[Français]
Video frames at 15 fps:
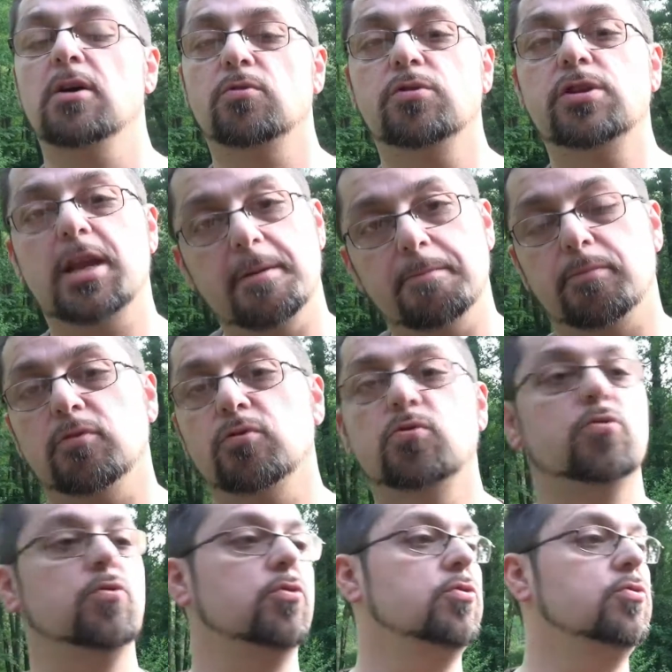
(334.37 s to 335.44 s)
ou,
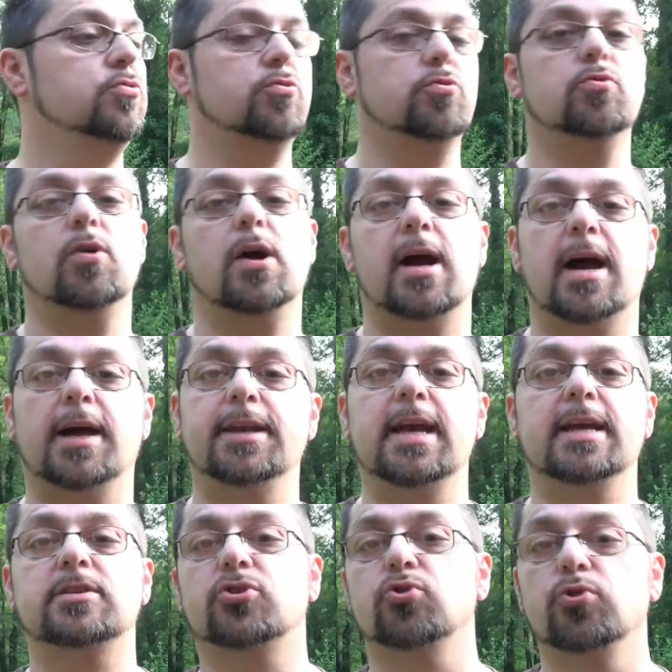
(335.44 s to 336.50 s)
ou, ou un
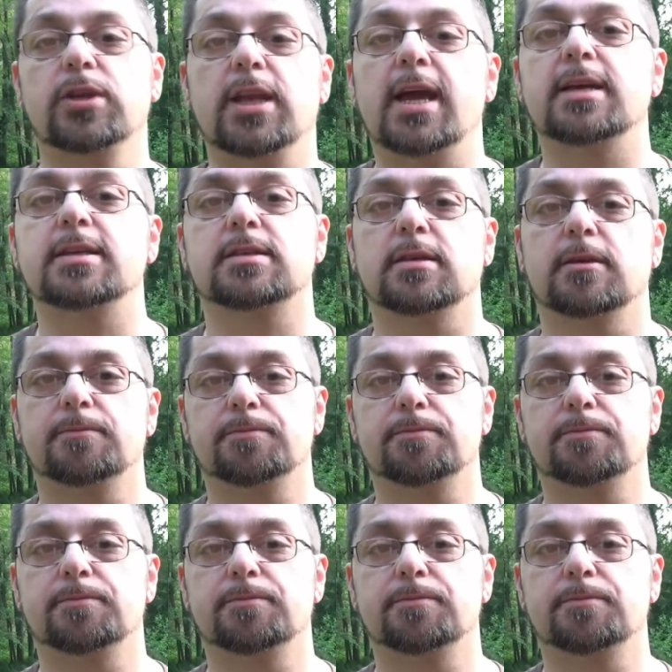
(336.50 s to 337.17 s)
ex ou une ex